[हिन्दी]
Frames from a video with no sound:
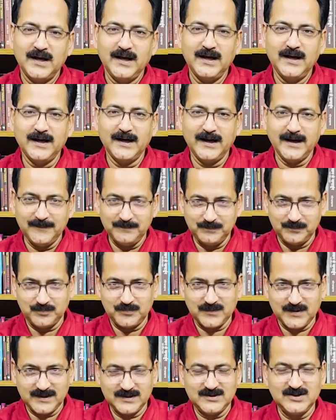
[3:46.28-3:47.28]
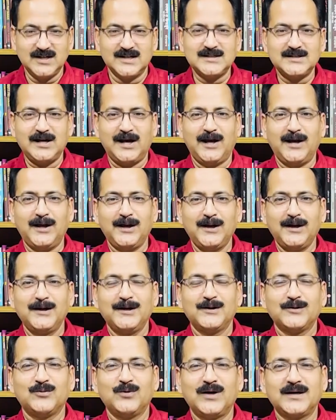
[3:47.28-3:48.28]
जज है
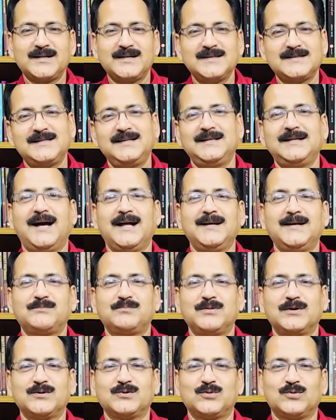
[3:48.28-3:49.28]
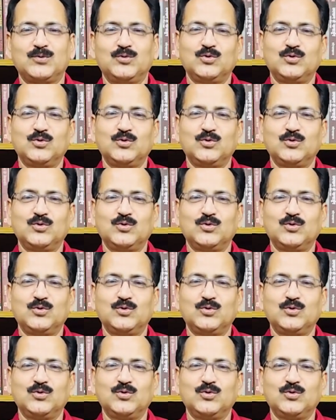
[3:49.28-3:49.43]
वह किसी गाने पर